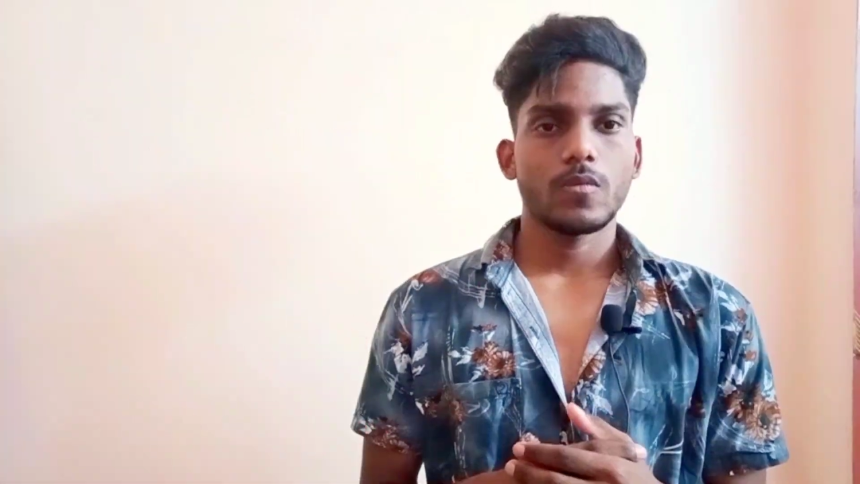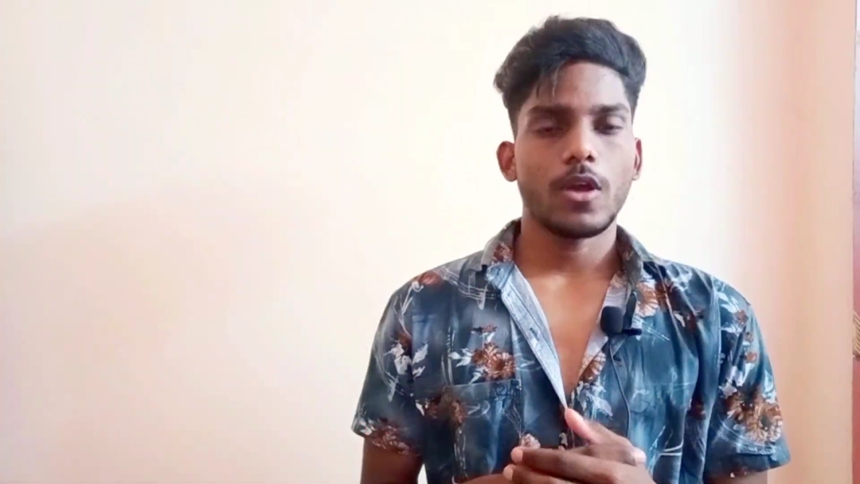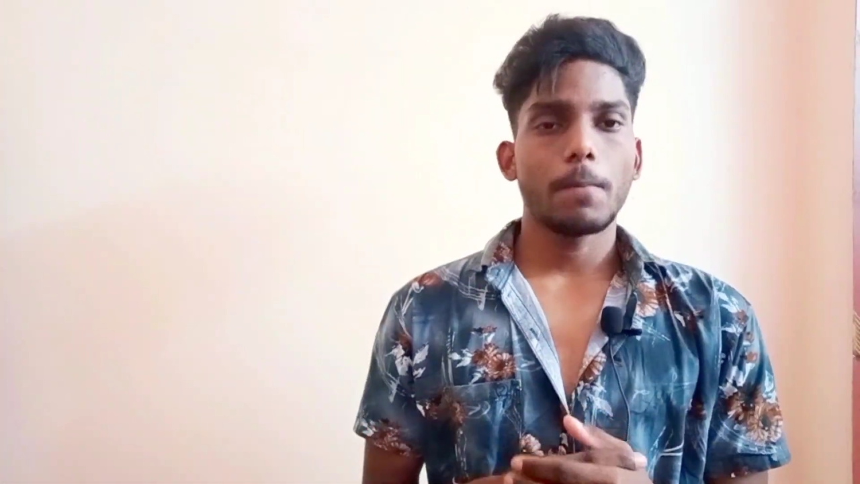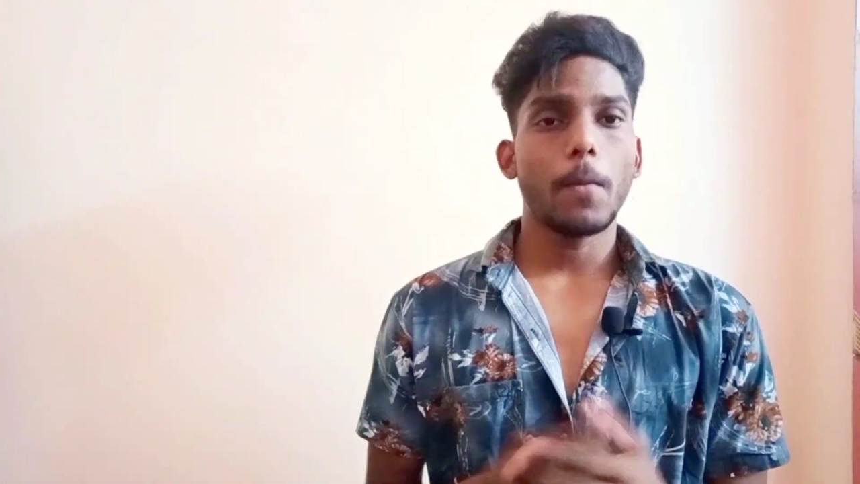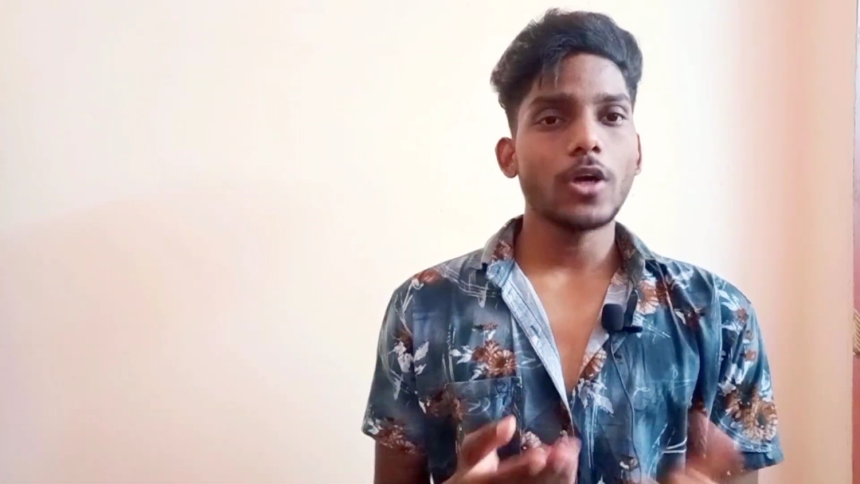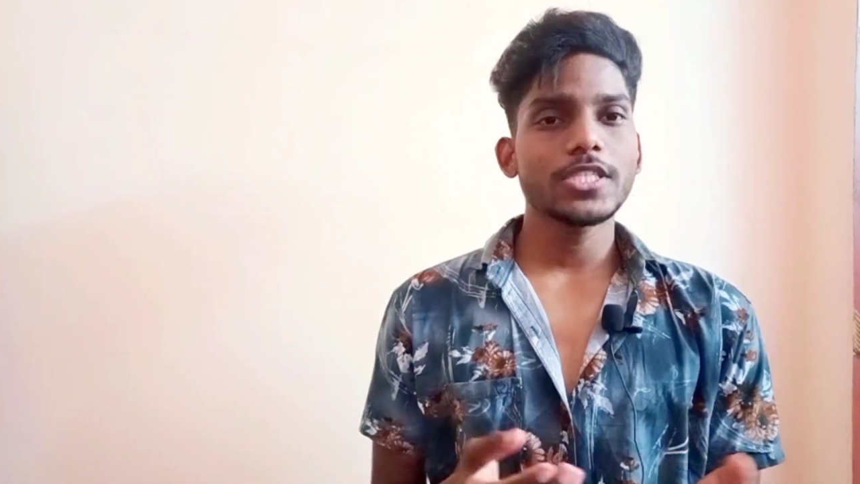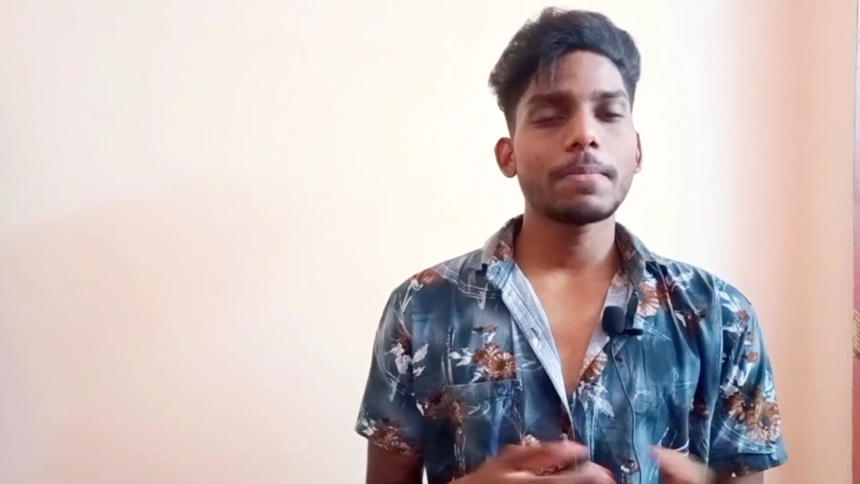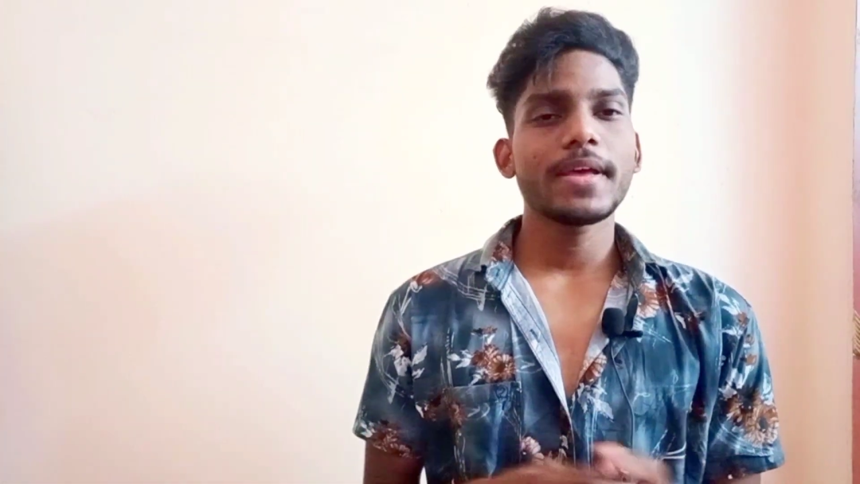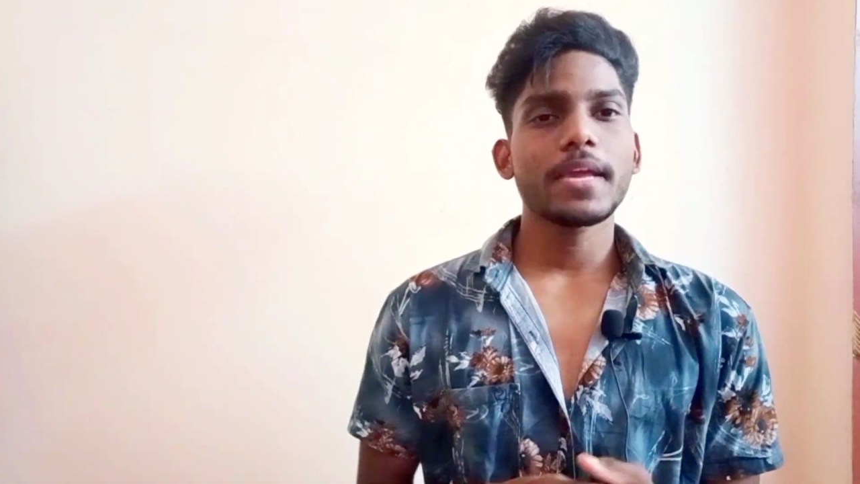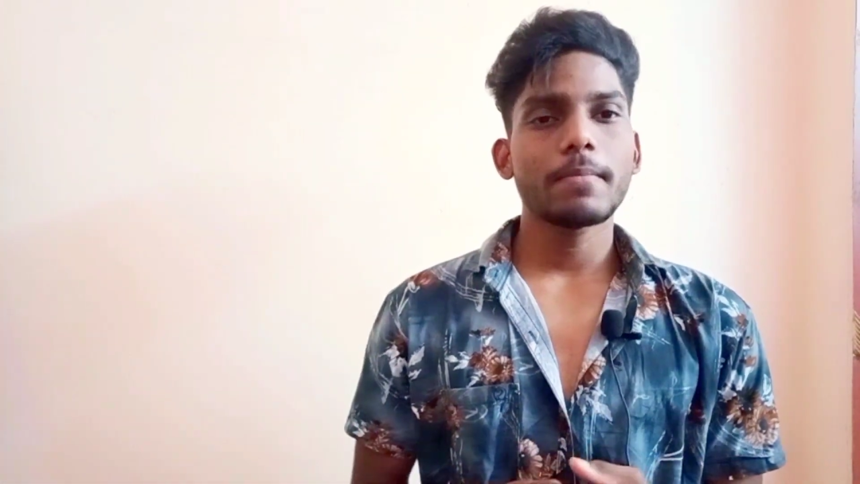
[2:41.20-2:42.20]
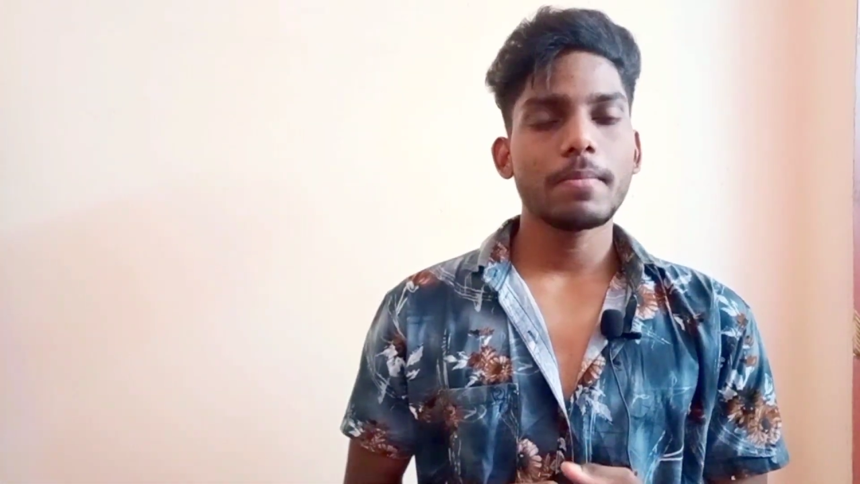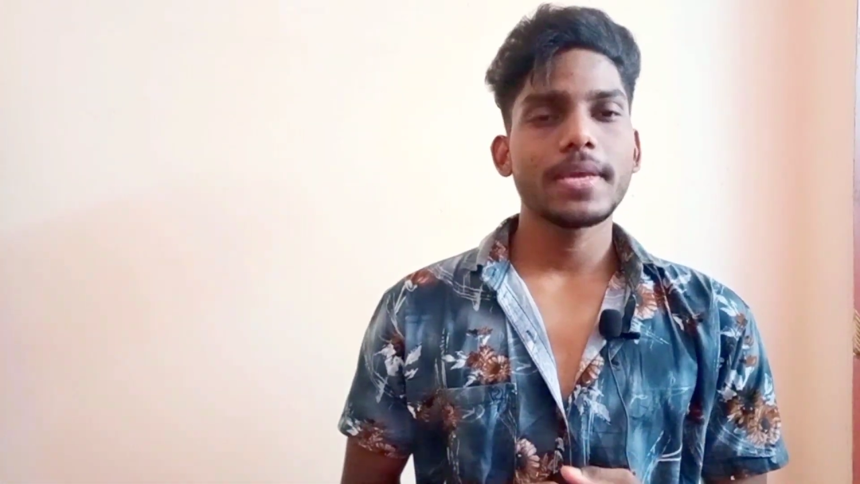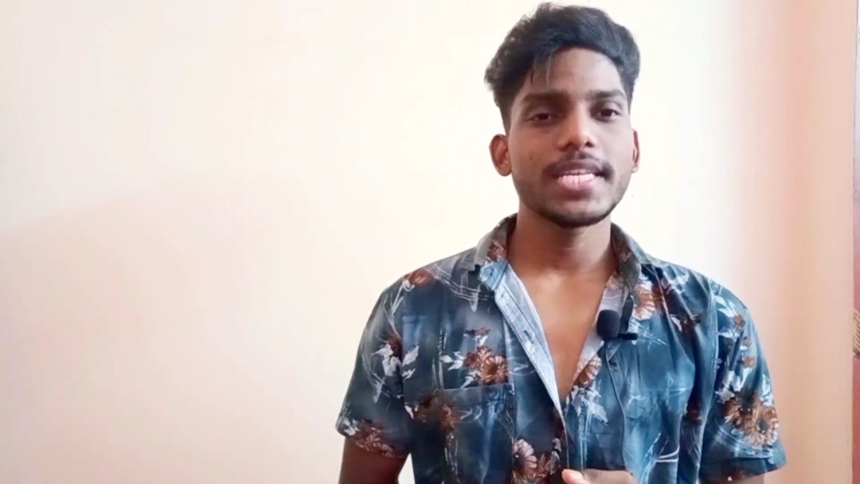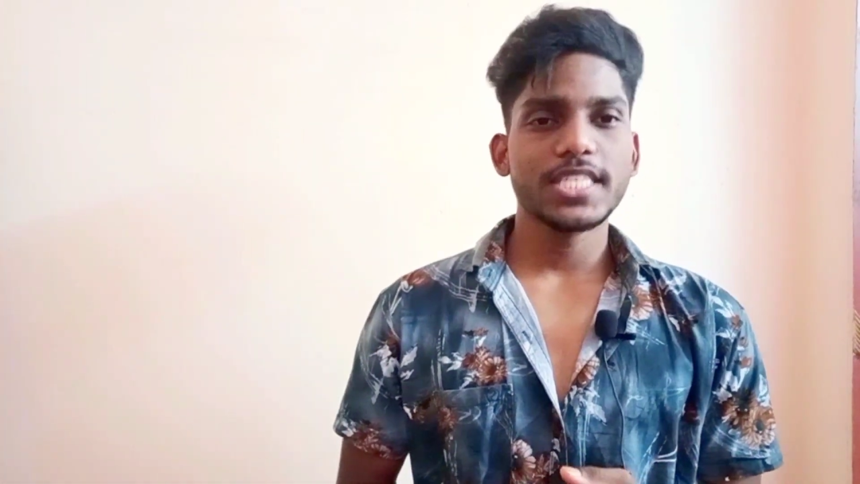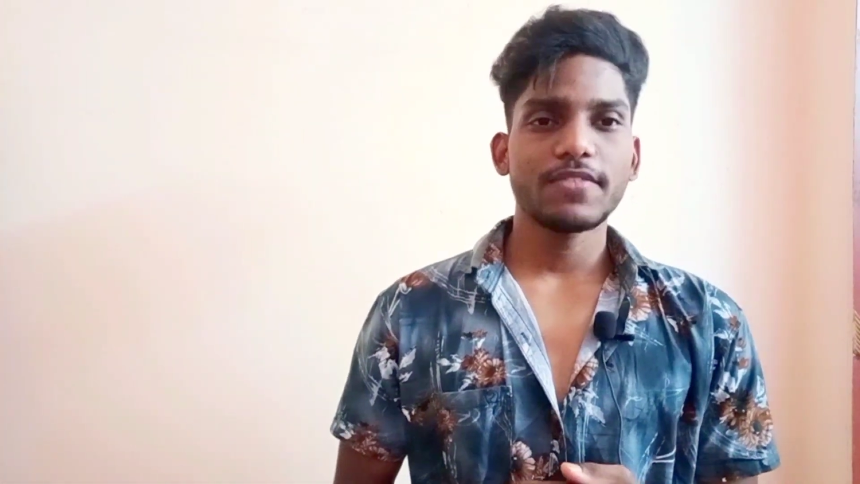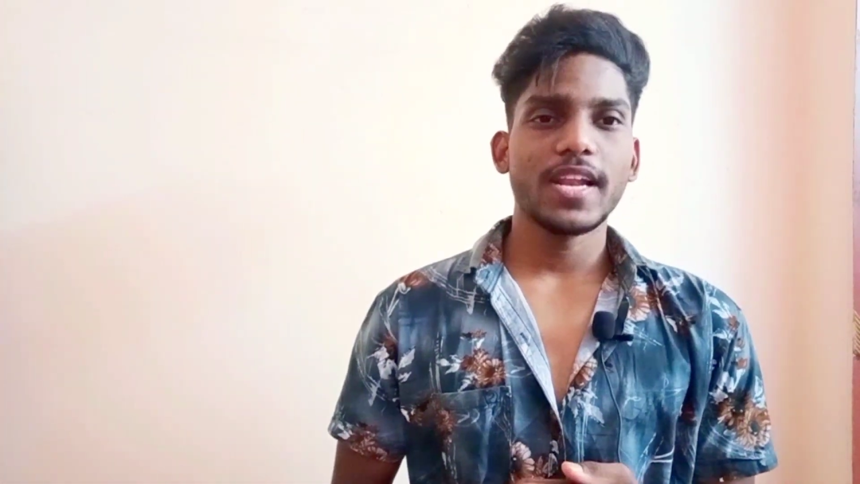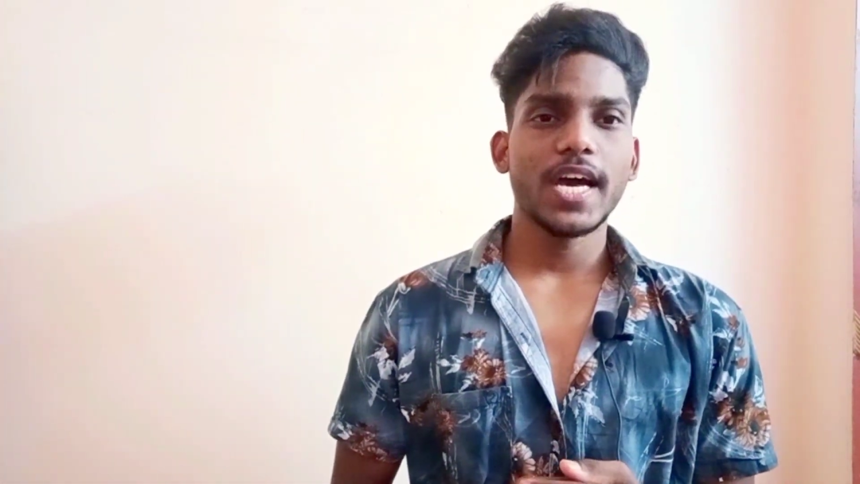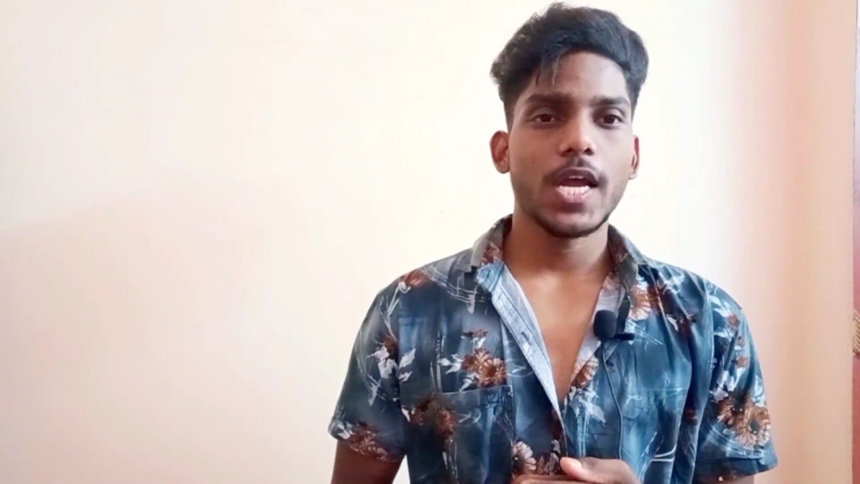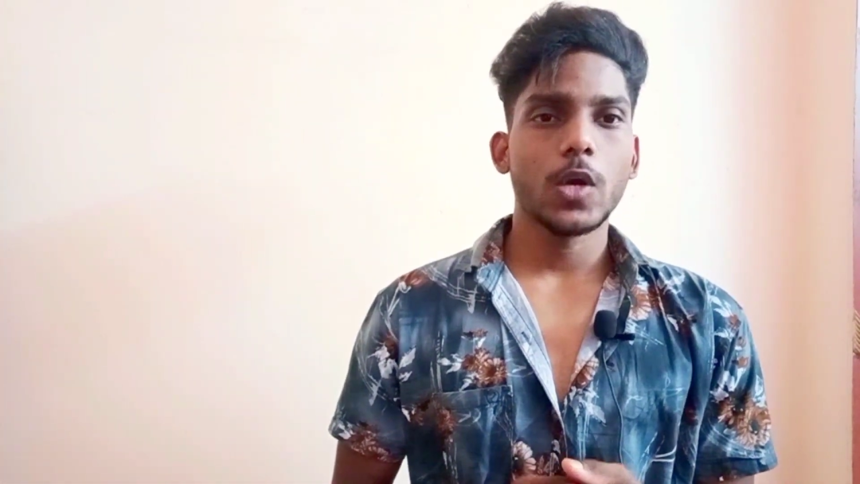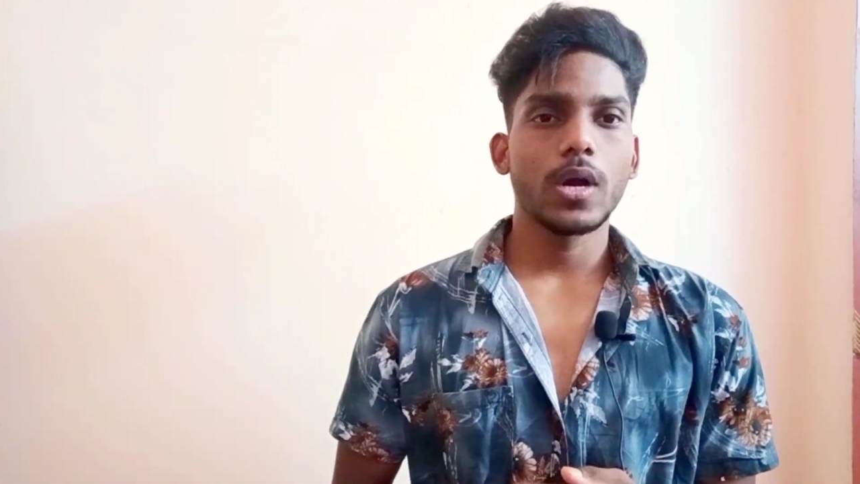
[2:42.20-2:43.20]
अब बहुत से प्लेयर के मन में ये सवाल आ
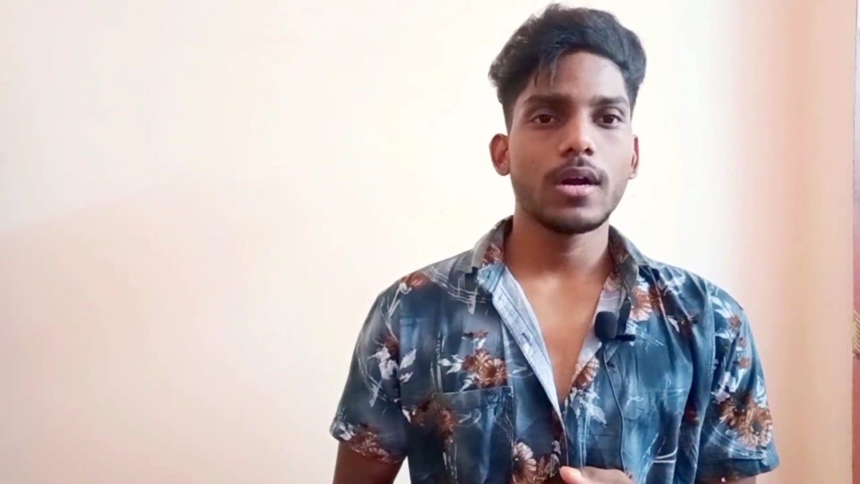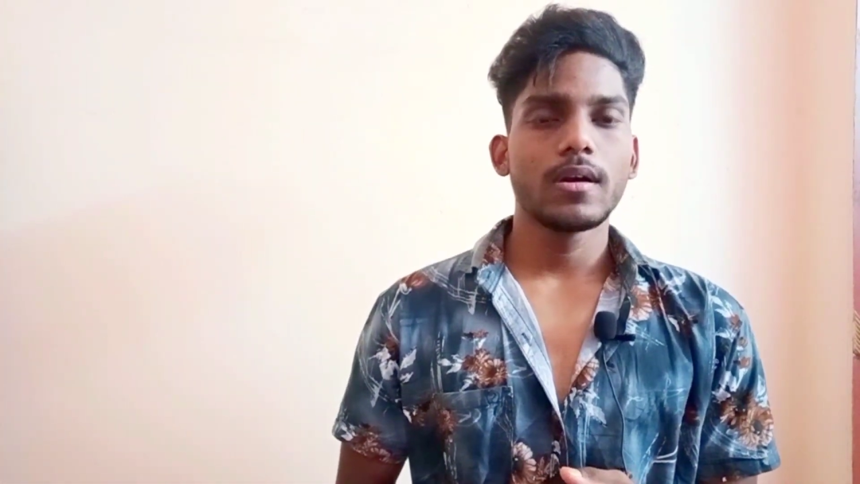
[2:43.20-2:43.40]
रहा हुआ